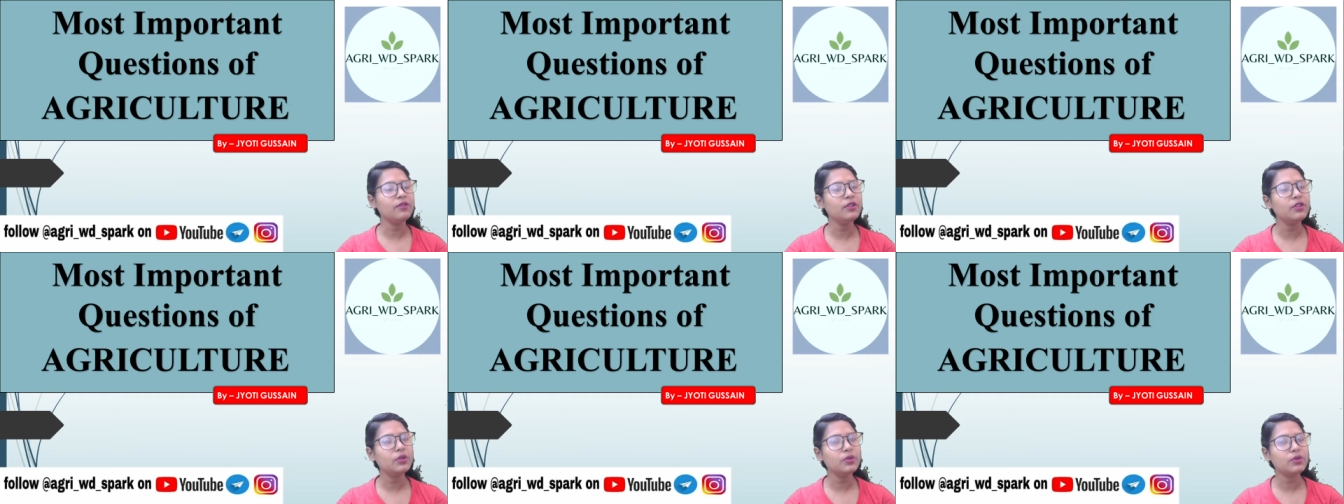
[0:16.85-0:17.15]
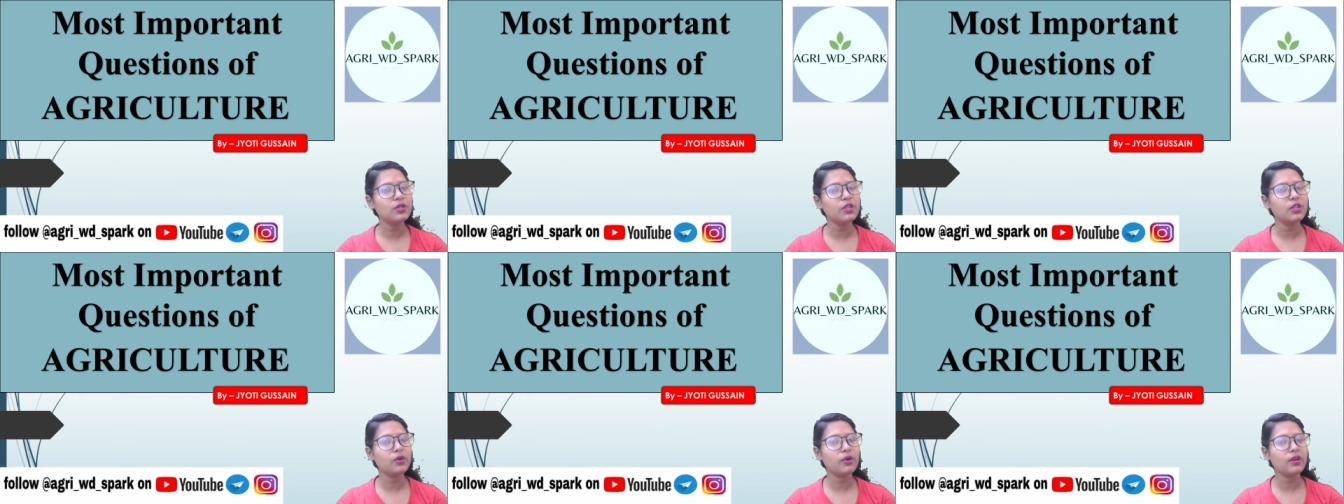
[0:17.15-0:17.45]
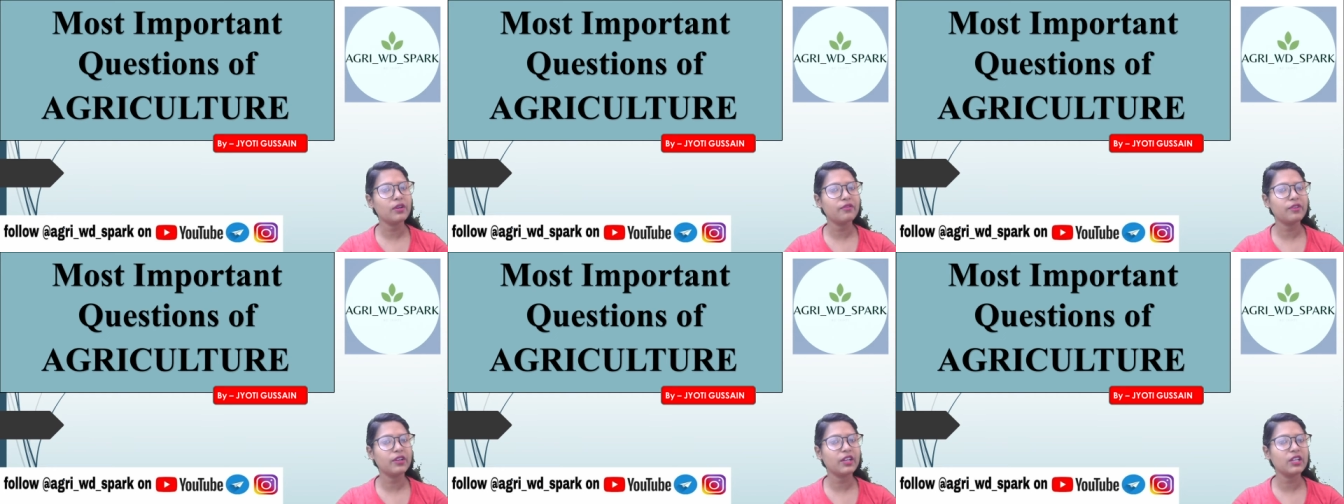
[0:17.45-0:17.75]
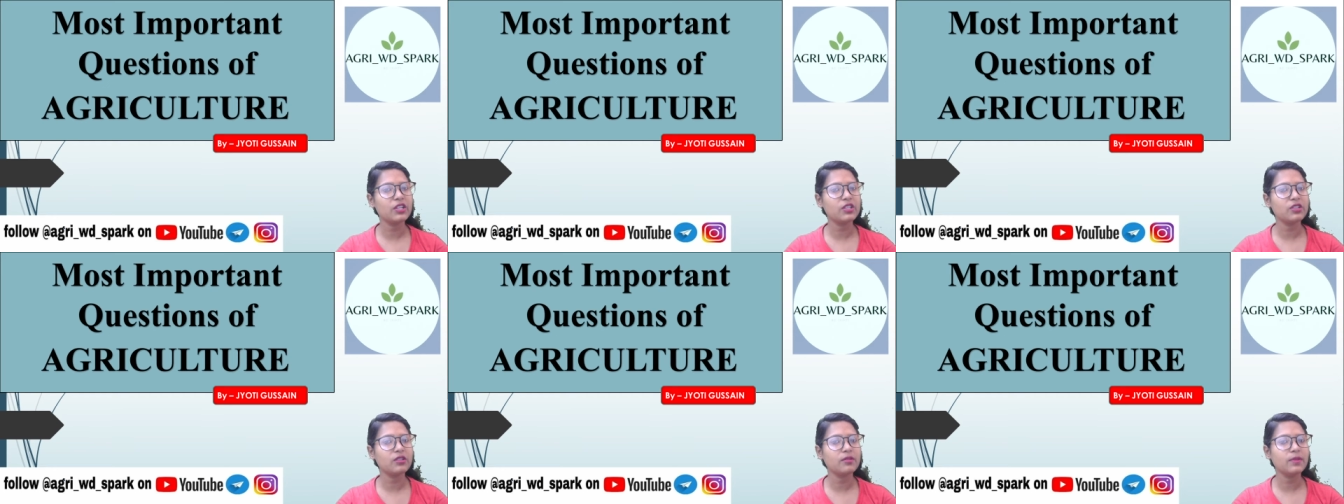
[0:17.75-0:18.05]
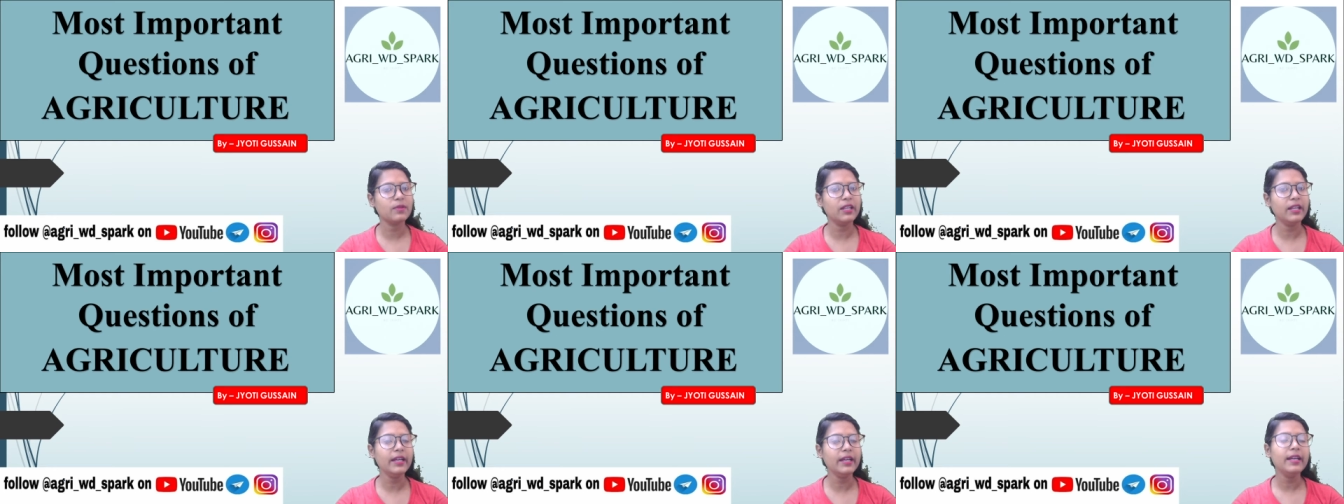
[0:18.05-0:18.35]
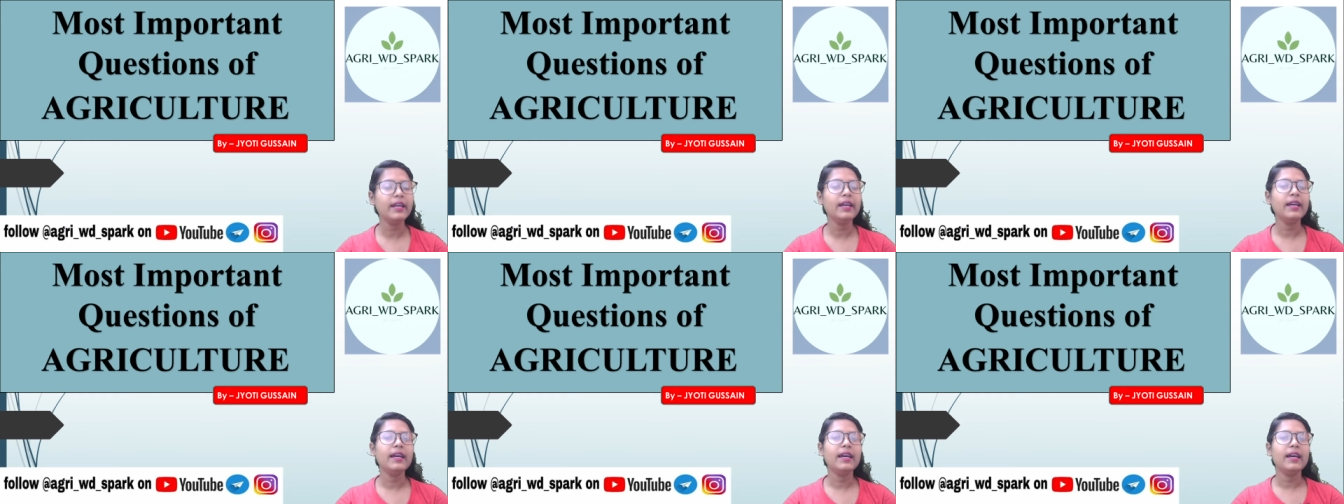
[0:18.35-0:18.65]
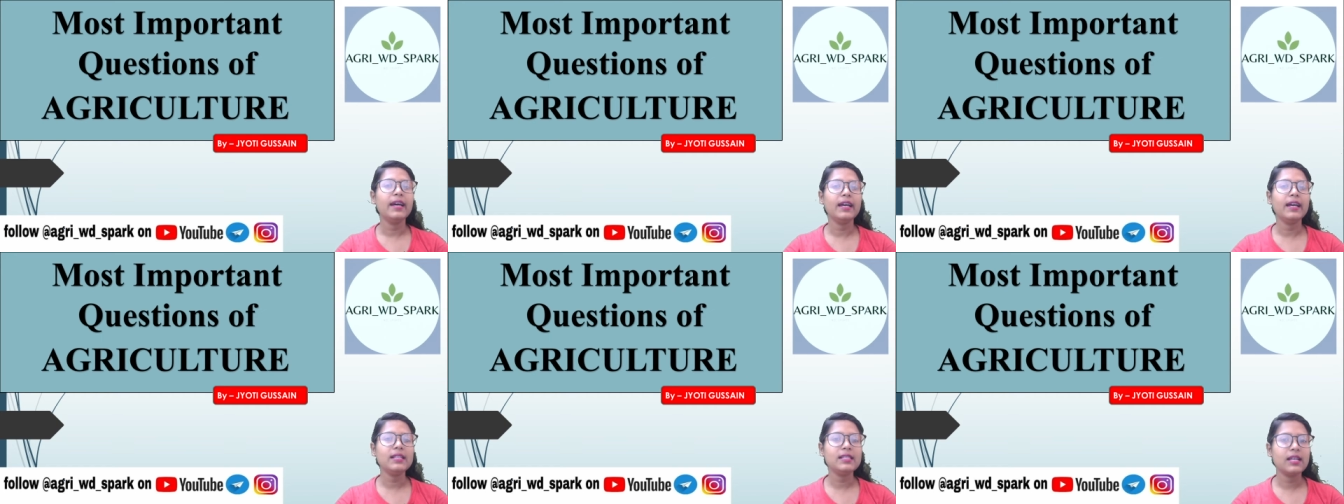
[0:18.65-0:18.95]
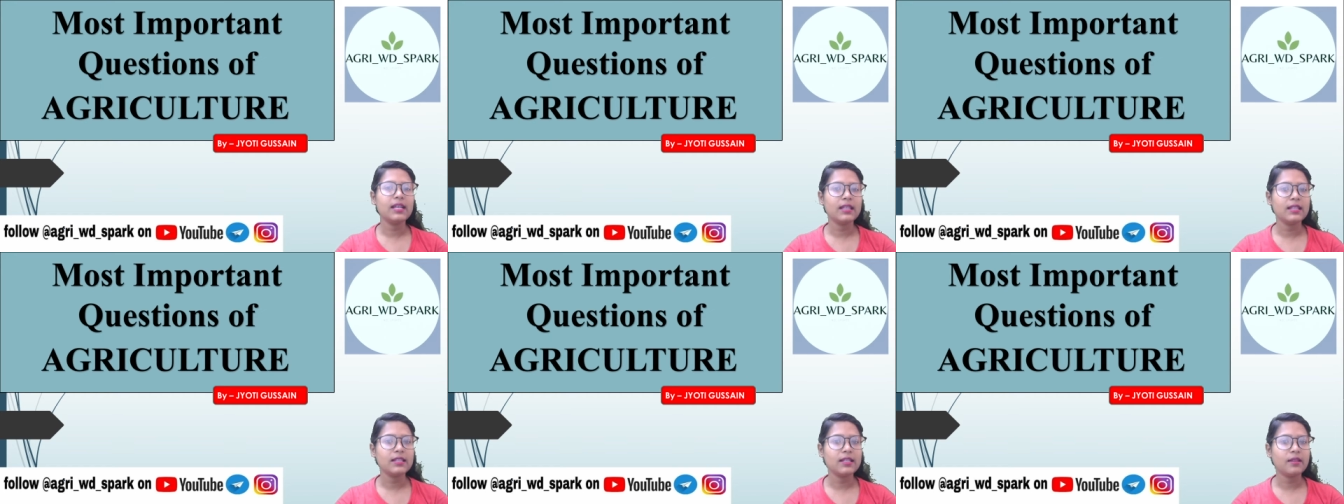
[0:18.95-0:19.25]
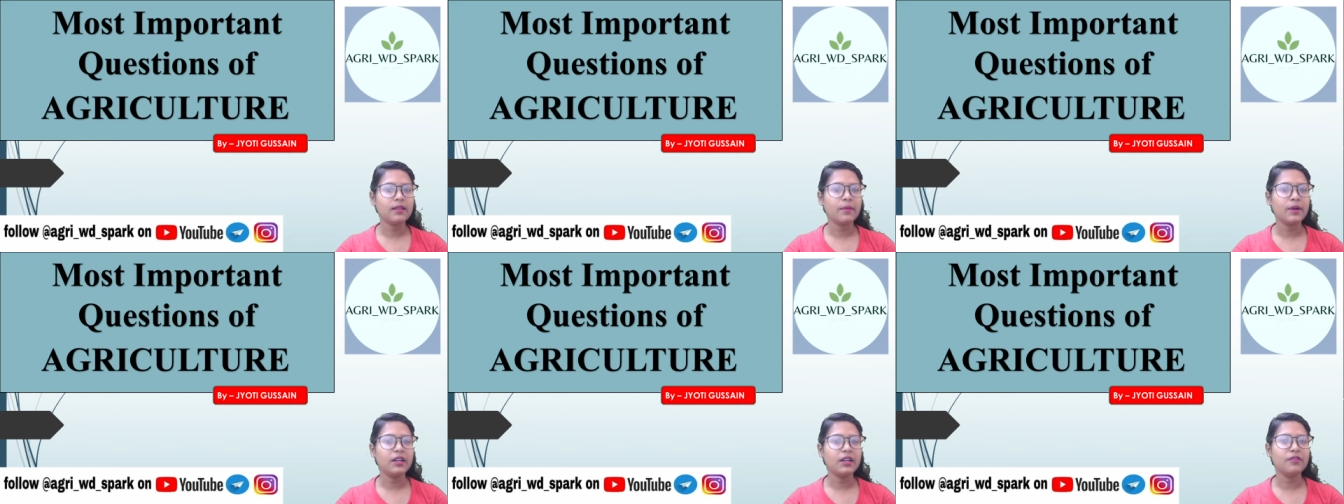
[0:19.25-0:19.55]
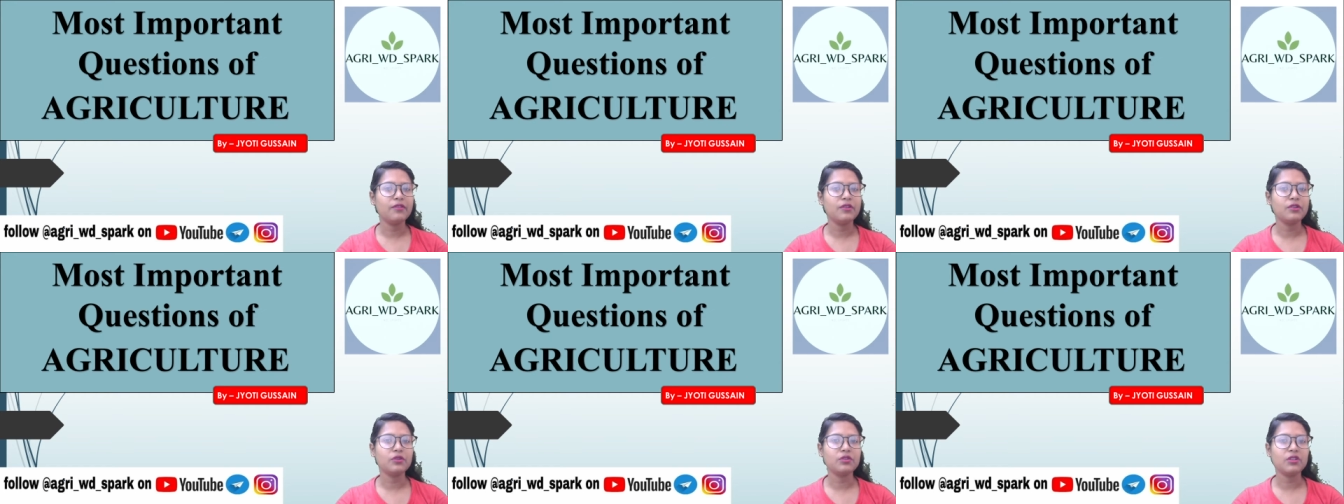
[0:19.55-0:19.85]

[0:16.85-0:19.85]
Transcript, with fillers: वीडियोज़ की नोटिफिकेशन मिले एंड साथ ही साथ हमारे डिफरेंट